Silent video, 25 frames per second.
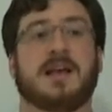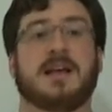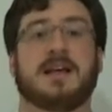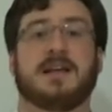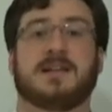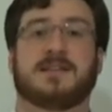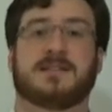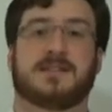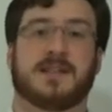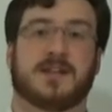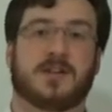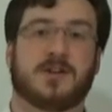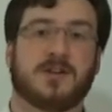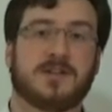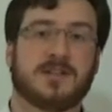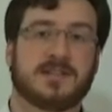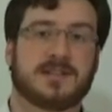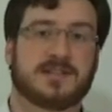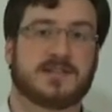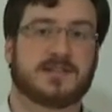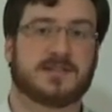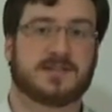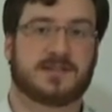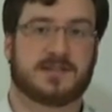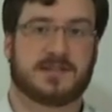Ces
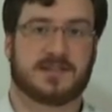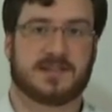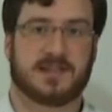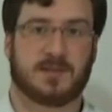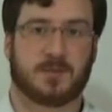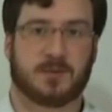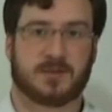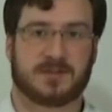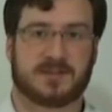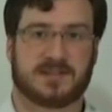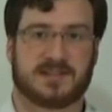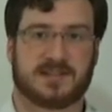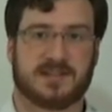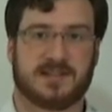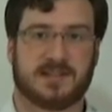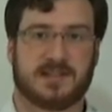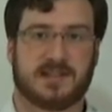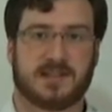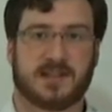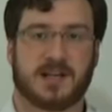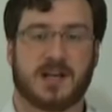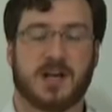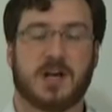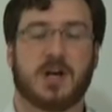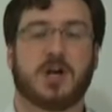connaissances
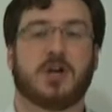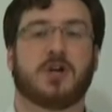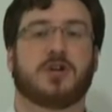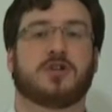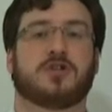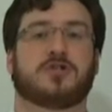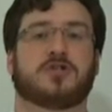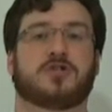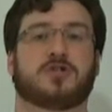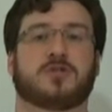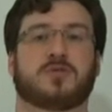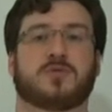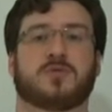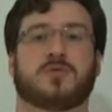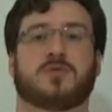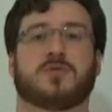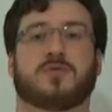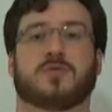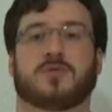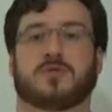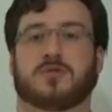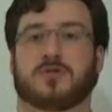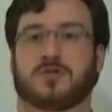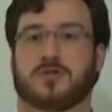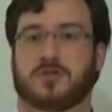sémantiques sont